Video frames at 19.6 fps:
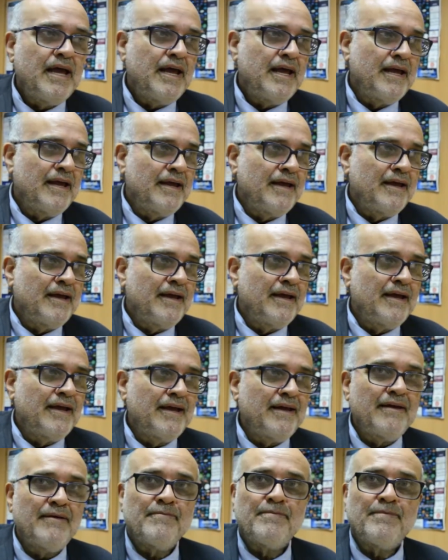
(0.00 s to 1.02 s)

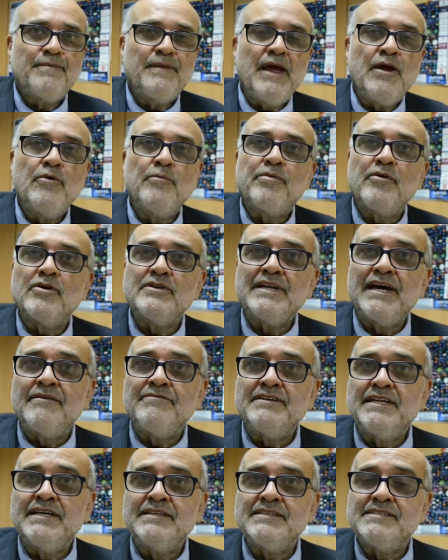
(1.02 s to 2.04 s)
É, tem o
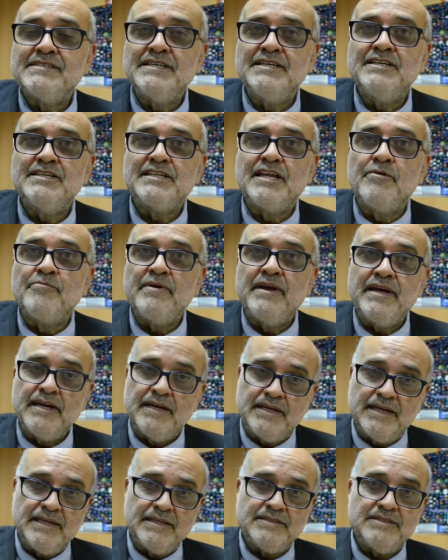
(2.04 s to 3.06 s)
Prodav Dancini também,
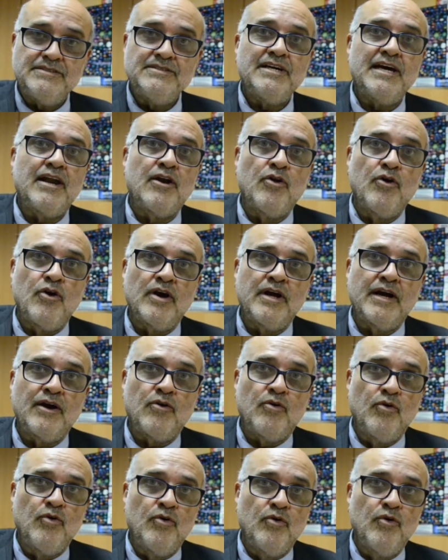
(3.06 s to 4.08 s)
que dialoga
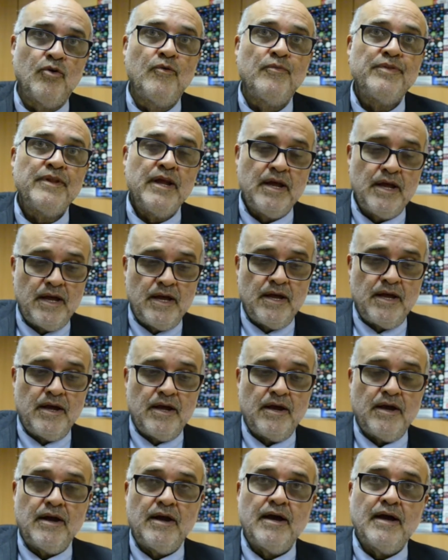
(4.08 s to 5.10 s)
com
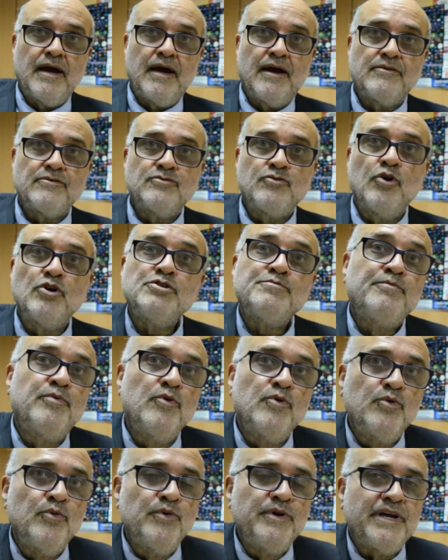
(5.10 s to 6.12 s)
ah, dois por
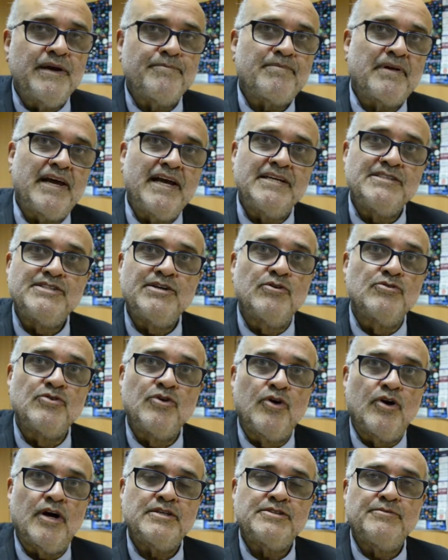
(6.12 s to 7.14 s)
um para a região
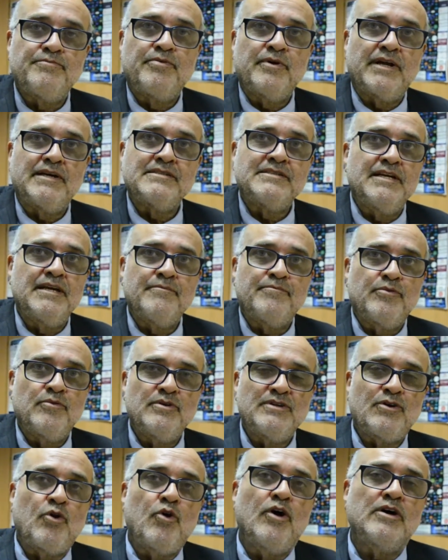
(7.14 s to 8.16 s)
norte, por exemplo,
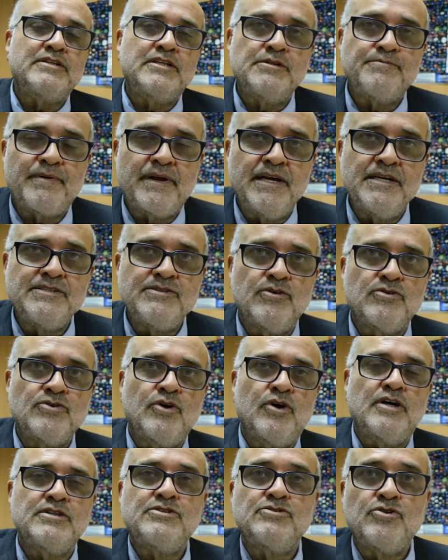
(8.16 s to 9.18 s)
e cotas para a região
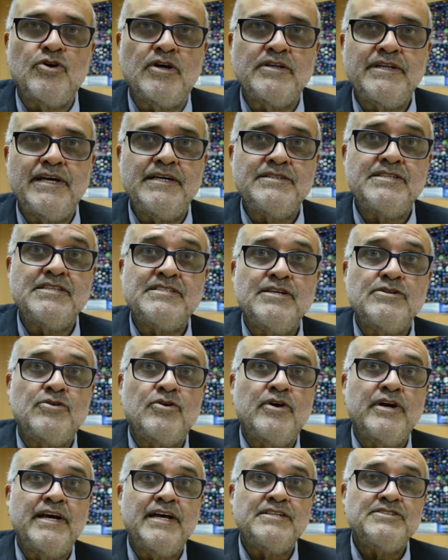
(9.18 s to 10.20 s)
norte, nordeste e
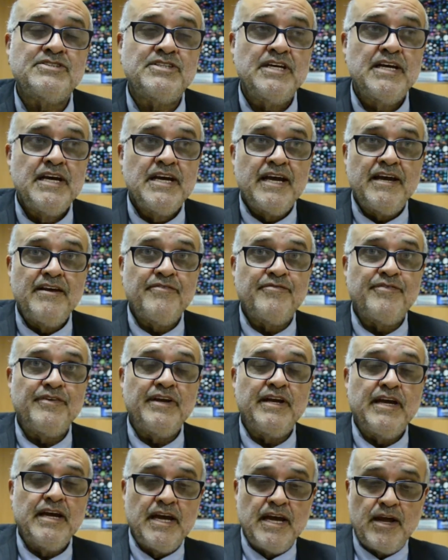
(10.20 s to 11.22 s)
centro-oeste.
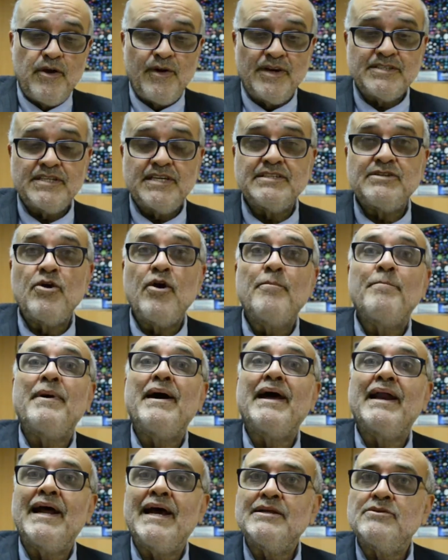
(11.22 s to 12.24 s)
Enfim, eu acho que tem um
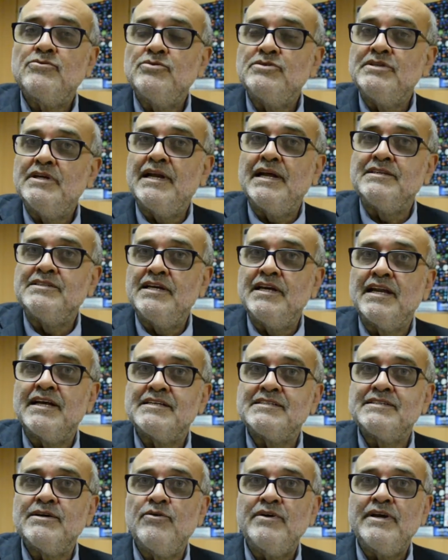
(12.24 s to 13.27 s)
aparato de
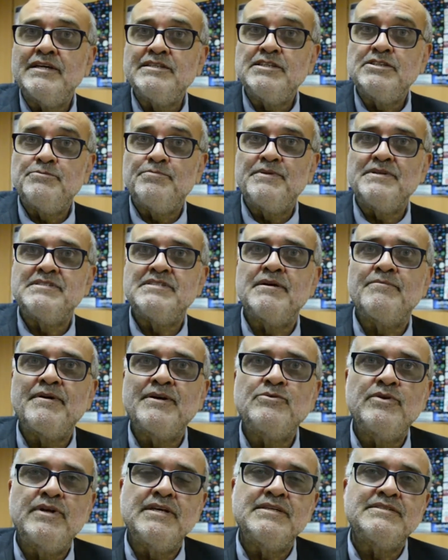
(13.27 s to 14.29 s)
legislação que a gente precisa
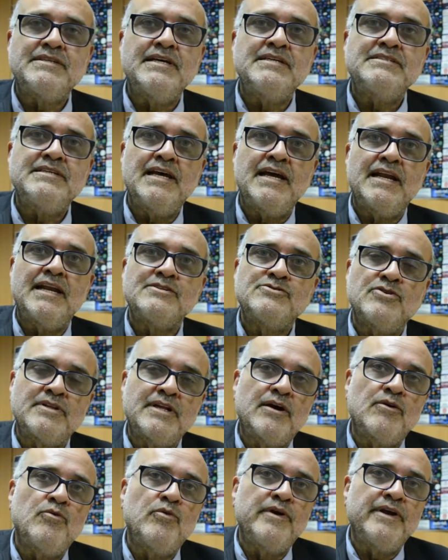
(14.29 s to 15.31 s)
amadurecer e se
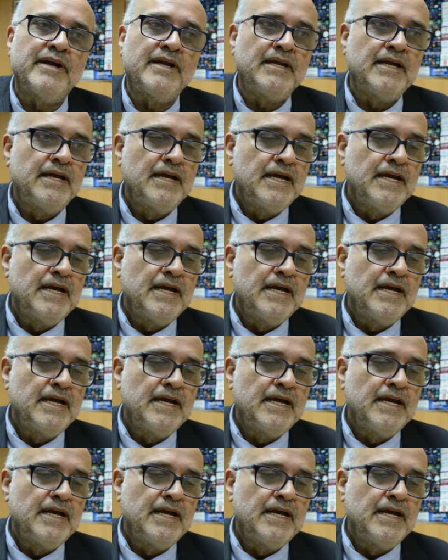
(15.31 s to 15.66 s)
relacionar com ele.